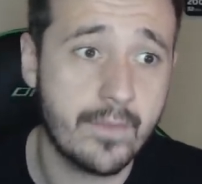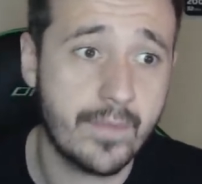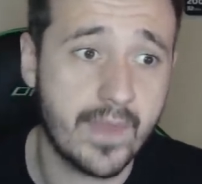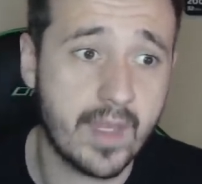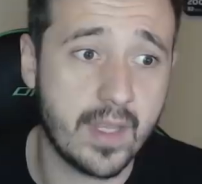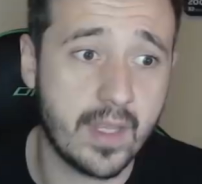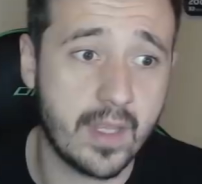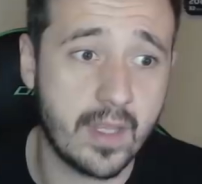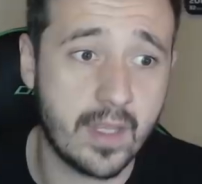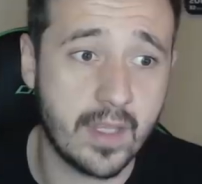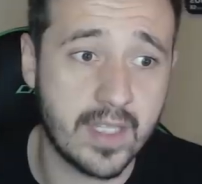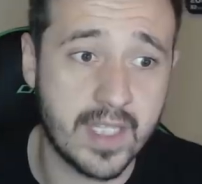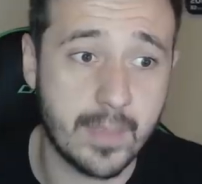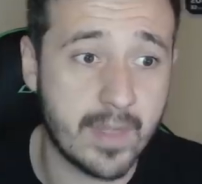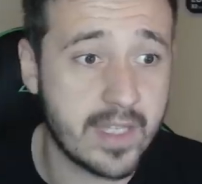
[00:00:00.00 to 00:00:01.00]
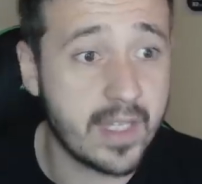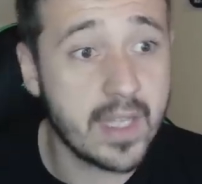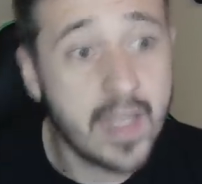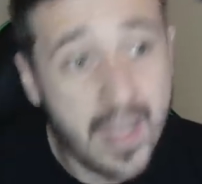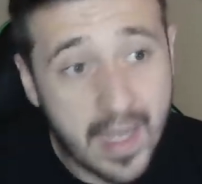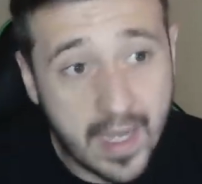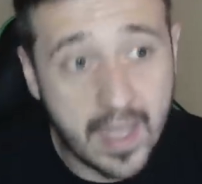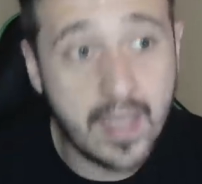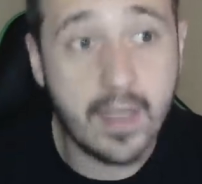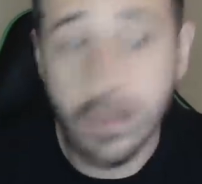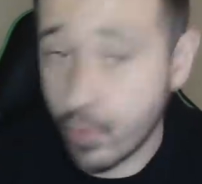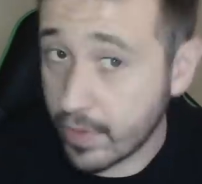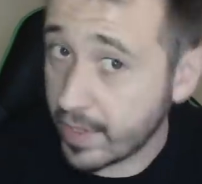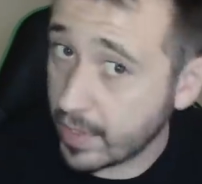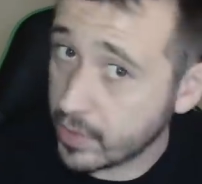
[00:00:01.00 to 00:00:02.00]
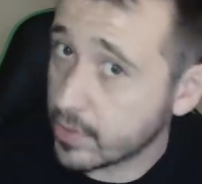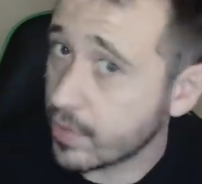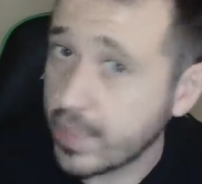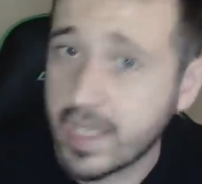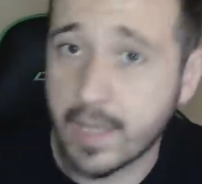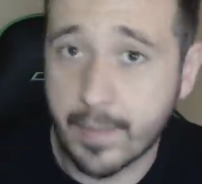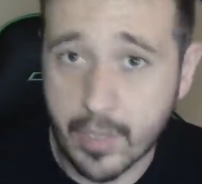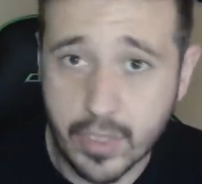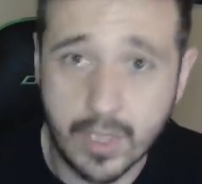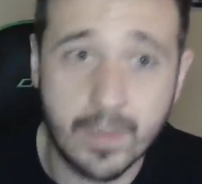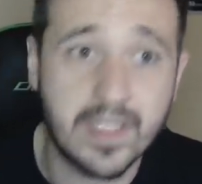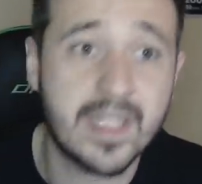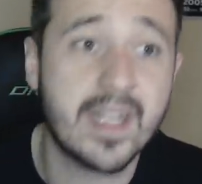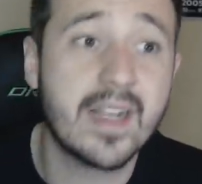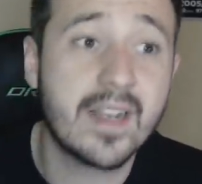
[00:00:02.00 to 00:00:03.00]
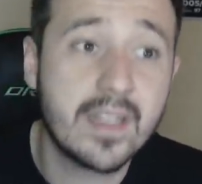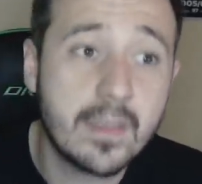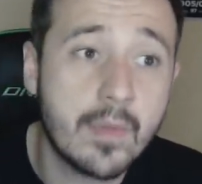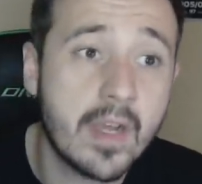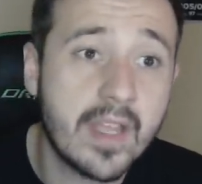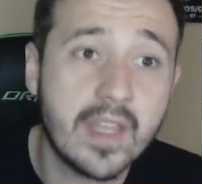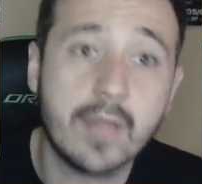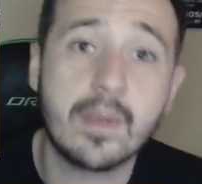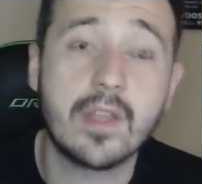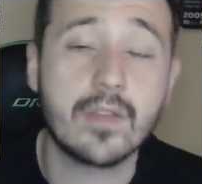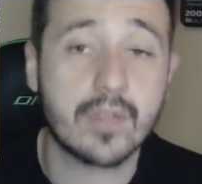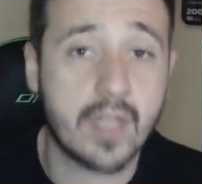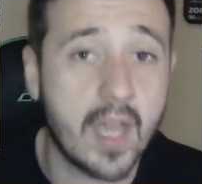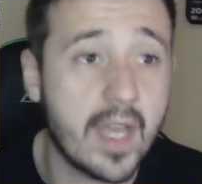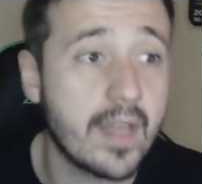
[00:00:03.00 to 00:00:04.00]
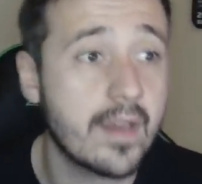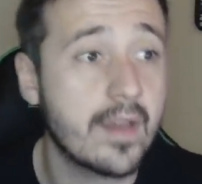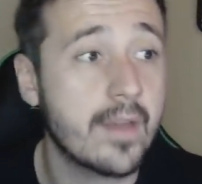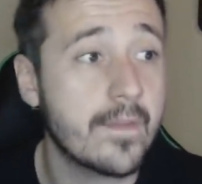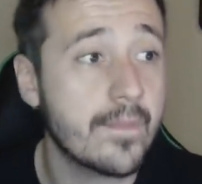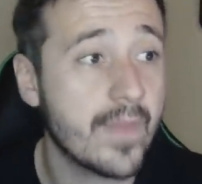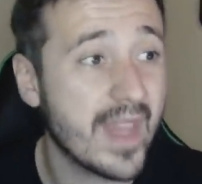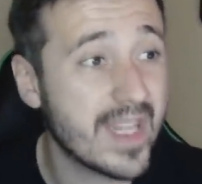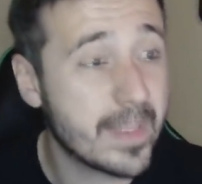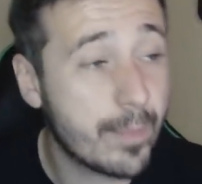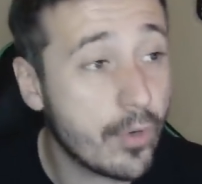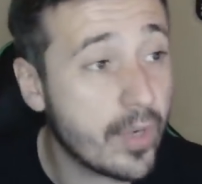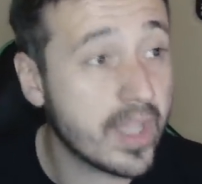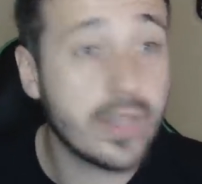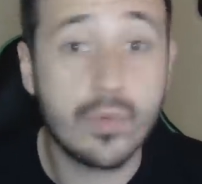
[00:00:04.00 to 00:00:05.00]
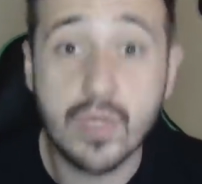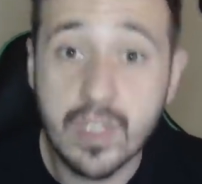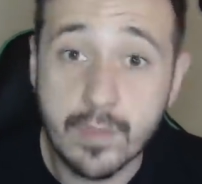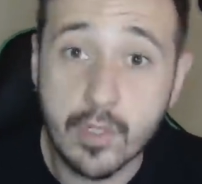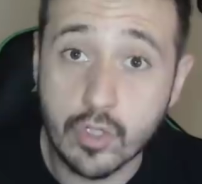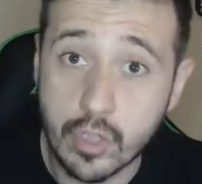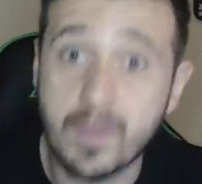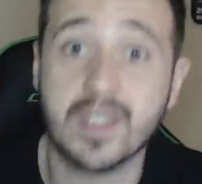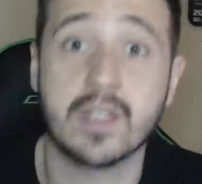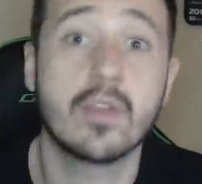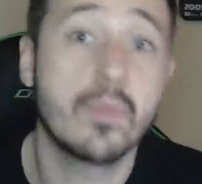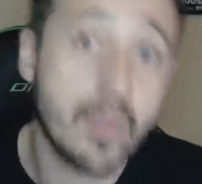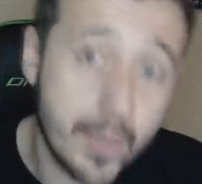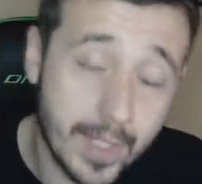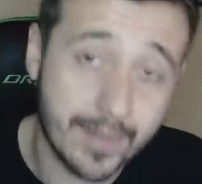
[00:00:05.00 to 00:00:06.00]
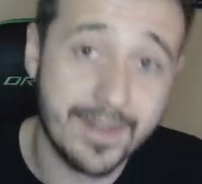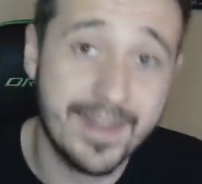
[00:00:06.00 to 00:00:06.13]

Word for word: Y si veis que aquí, lo dije el otro día, pero si veis que el ritmo aquí de vídeos cae, es porque en Twitch me lo estoy pasando muy bien.